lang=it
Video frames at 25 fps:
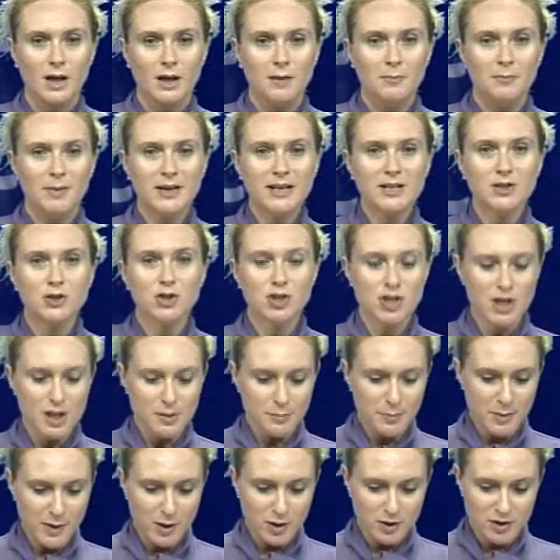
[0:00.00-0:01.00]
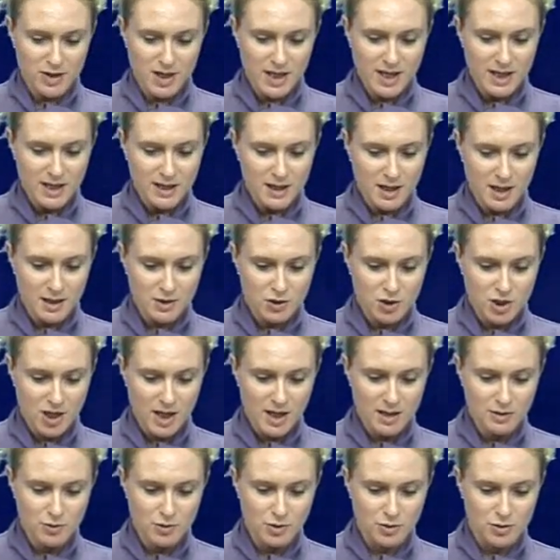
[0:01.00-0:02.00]
Principio di
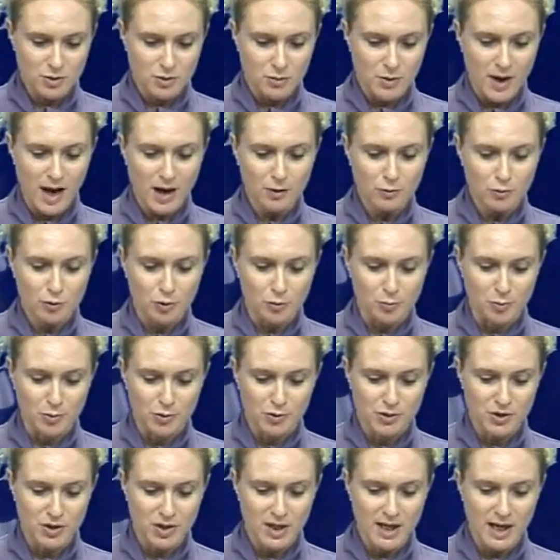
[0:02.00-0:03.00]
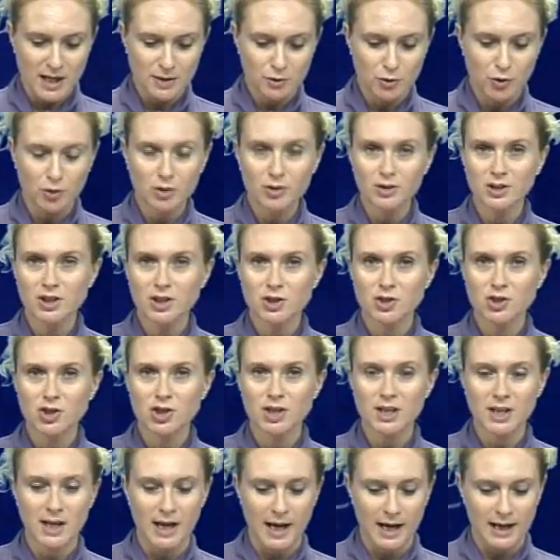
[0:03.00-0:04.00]
incendio di un autobus in
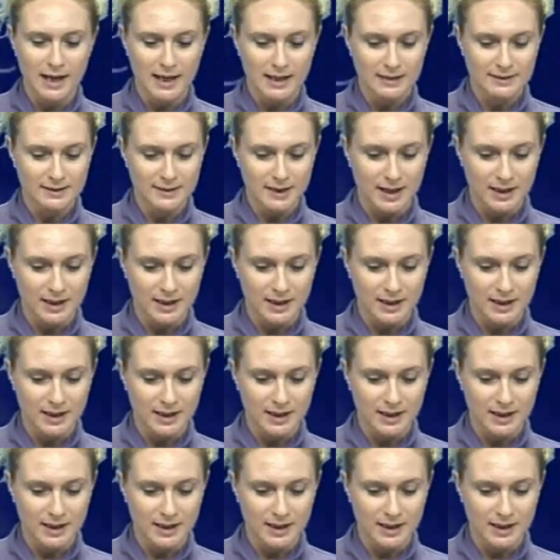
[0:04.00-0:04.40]
A12 nel